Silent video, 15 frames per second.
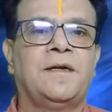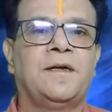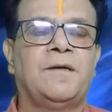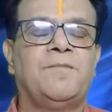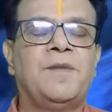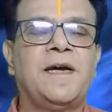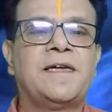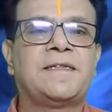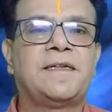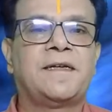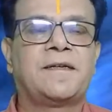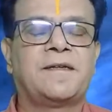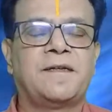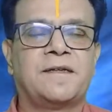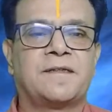
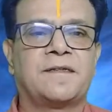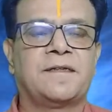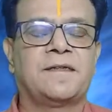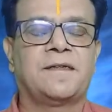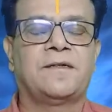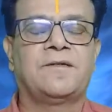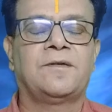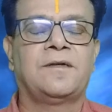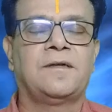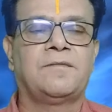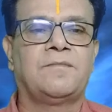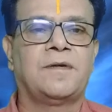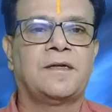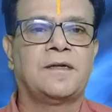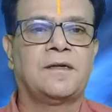பேசிக் திங்ஸ் அதாவது
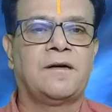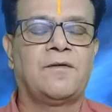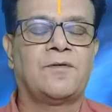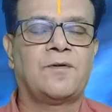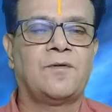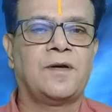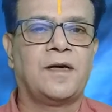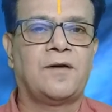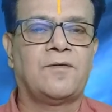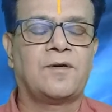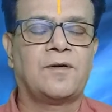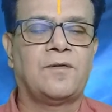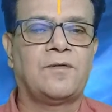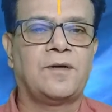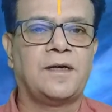அவருடைய
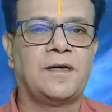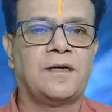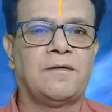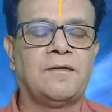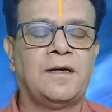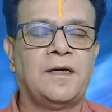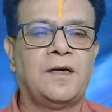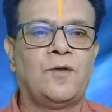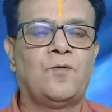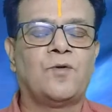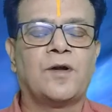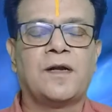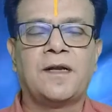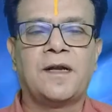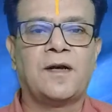அவர்களுடைய
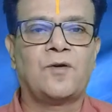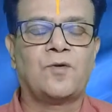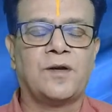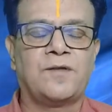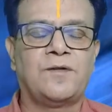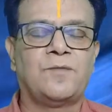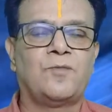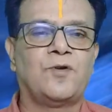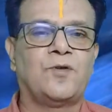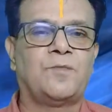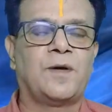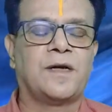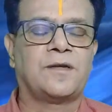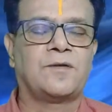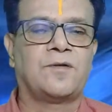உடல்நல குறைவின் போது
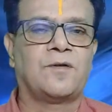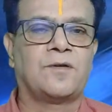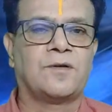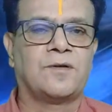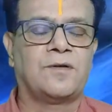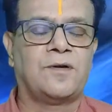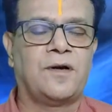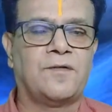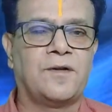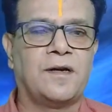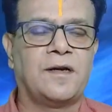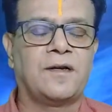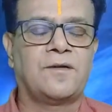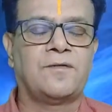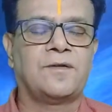பார்த்து கொள்வதோ
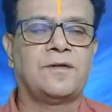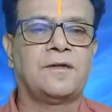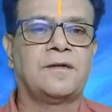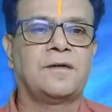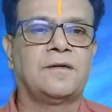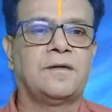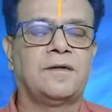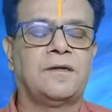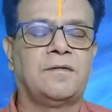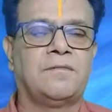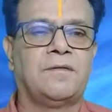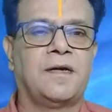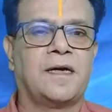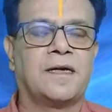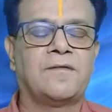அவர்களுக்கு வந்து
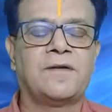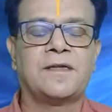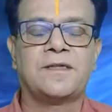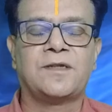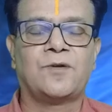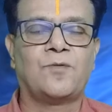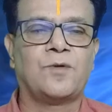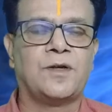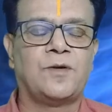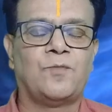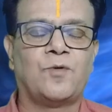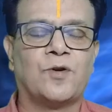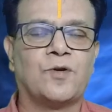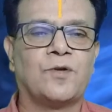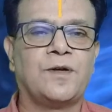அரவணைச்சு கூட்டிகிட்டு
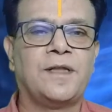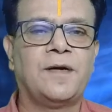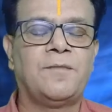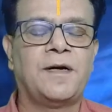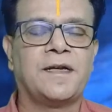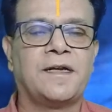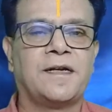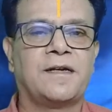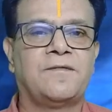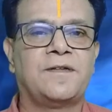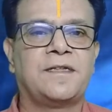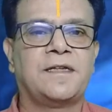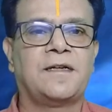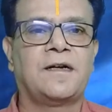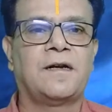போகிறதோ இந்த மாதிரியான
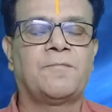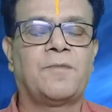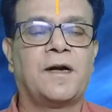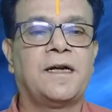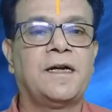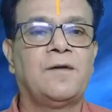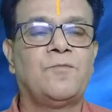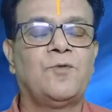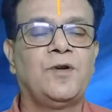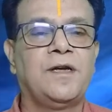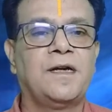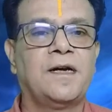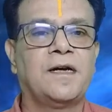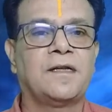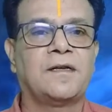விஷயங்கள் பண்ண
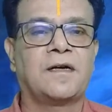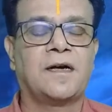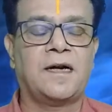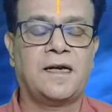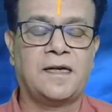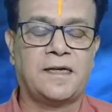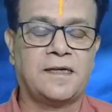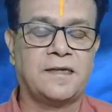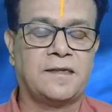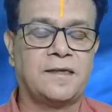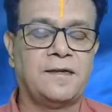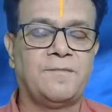முடியாத காலகட்டத்தில்